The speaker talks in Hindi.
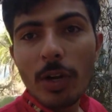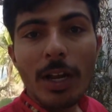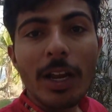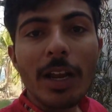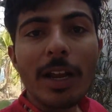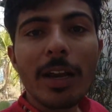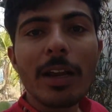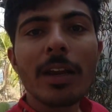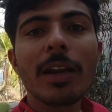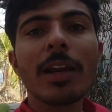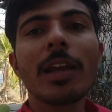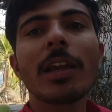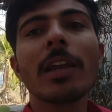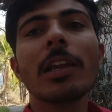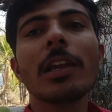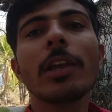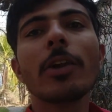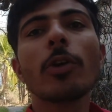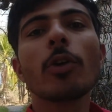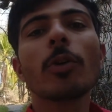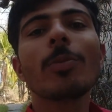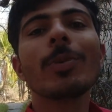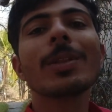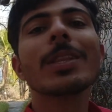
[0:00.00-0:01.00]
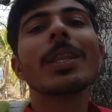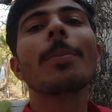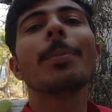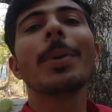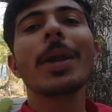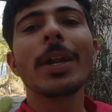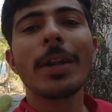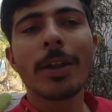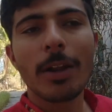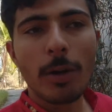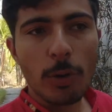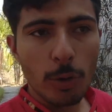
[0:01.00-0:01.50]
रंग करने के लिए कोई बंदा
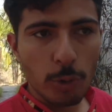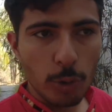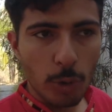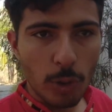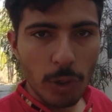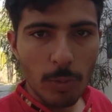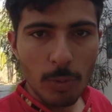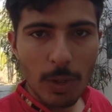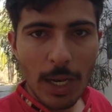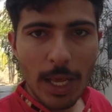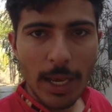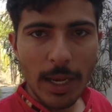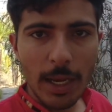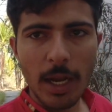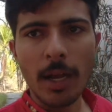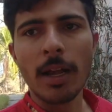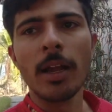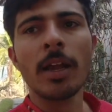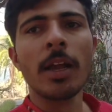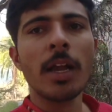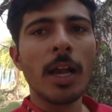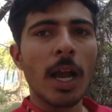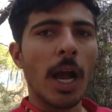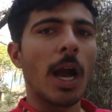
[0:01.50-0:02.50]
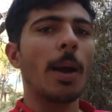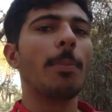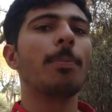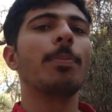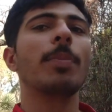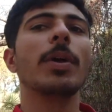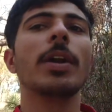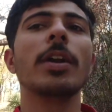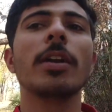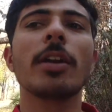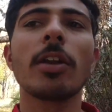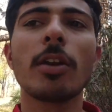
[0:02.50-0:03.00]
पेंटर को थोड़ी बुलाएगा अब
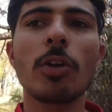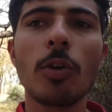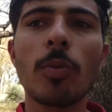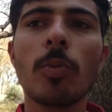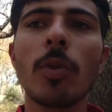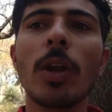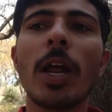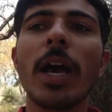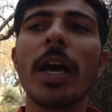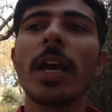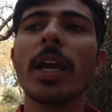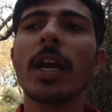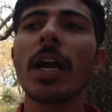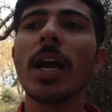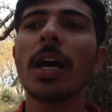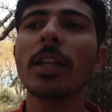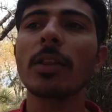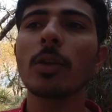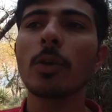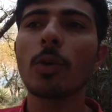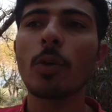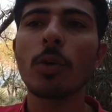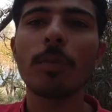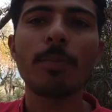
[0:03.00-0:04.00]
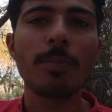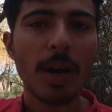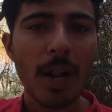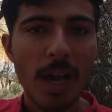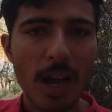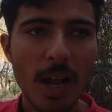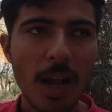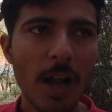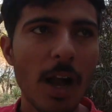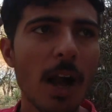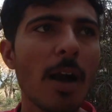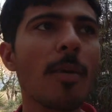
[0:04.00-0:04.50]
पेंटर को बुलाएगा तो कोई
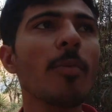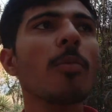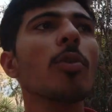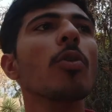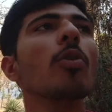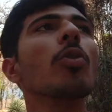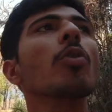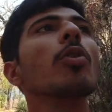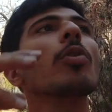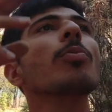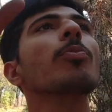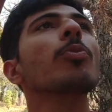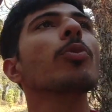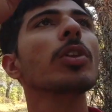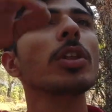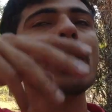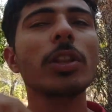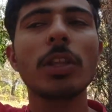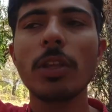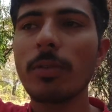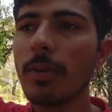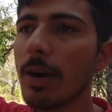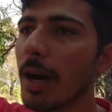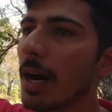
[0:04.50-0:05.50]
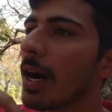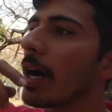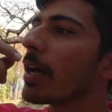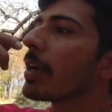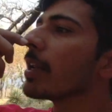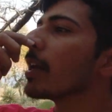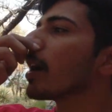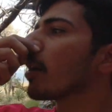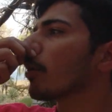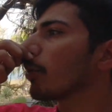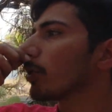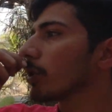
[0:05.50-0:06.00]
बड़ा काम हो कोई पूरी दीवार
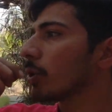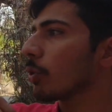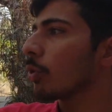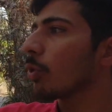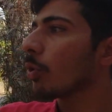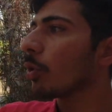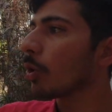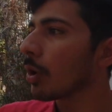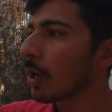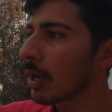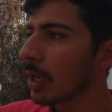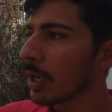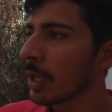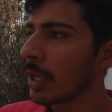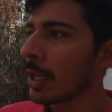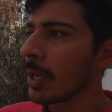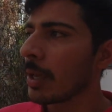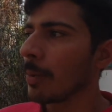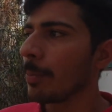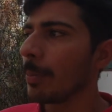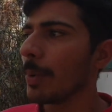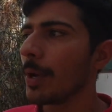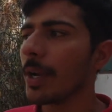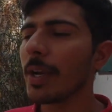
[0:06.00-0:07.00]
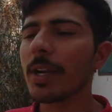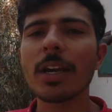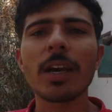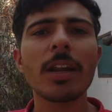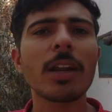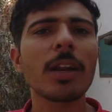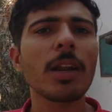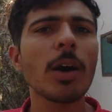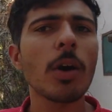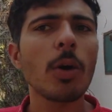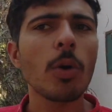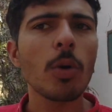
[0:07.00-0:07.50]
या कुछ और पेंट
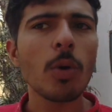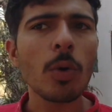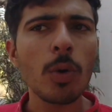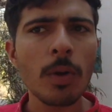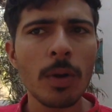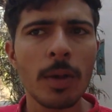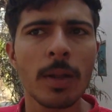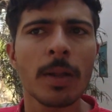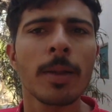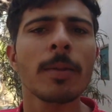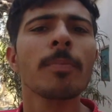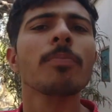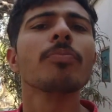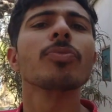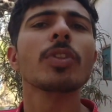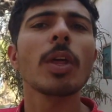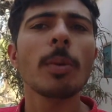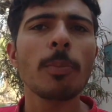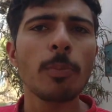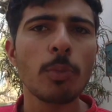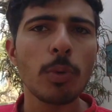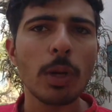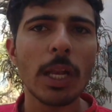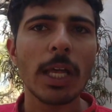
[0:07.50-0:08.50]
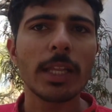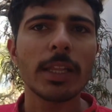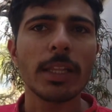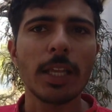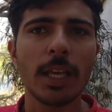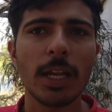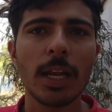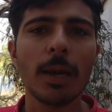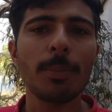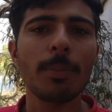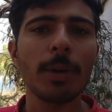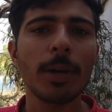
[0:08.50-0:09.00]
करना हो तब बुलाते
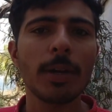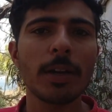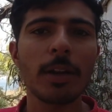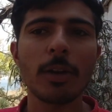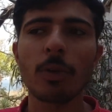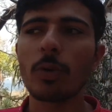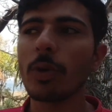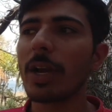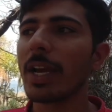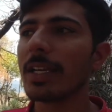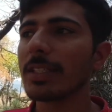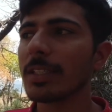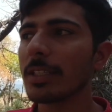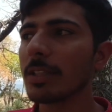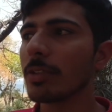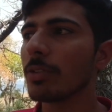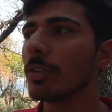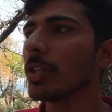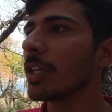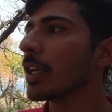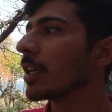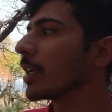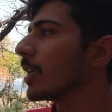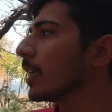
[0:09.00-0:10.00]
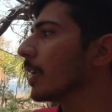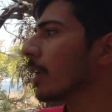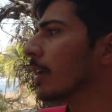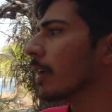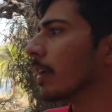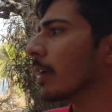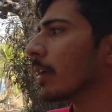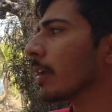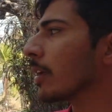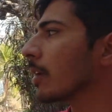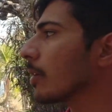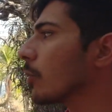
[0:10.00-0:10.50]
हैं ना पेंटर को ऐसे तो नहीं है कि
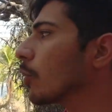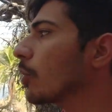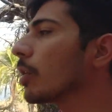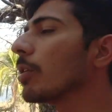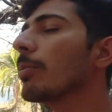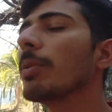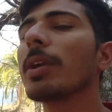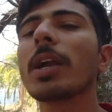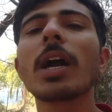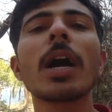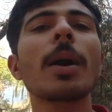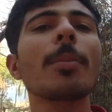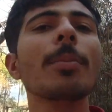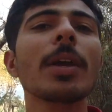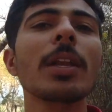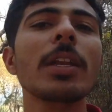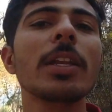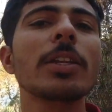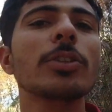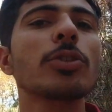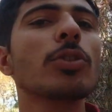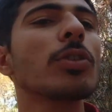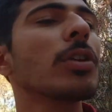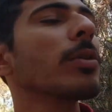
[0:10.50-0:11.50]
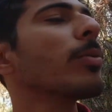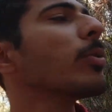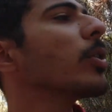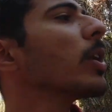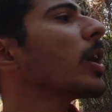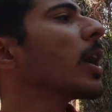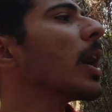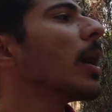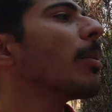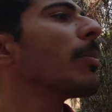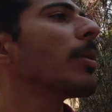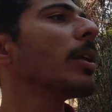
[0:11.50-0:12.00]
कोई भी काम के लिए छोटे मोटे
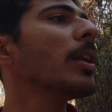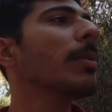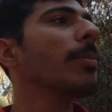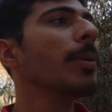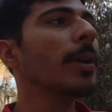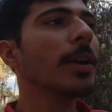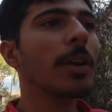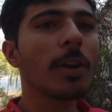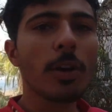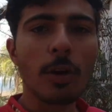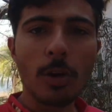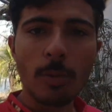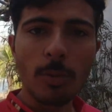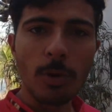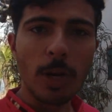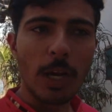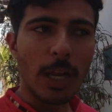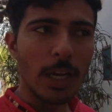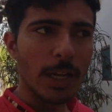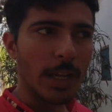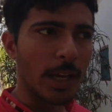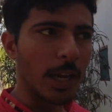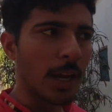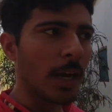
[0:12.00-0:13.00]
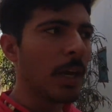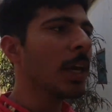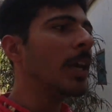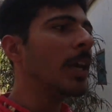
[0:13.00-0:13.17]
काम के लिए पेंटर को बुला लिया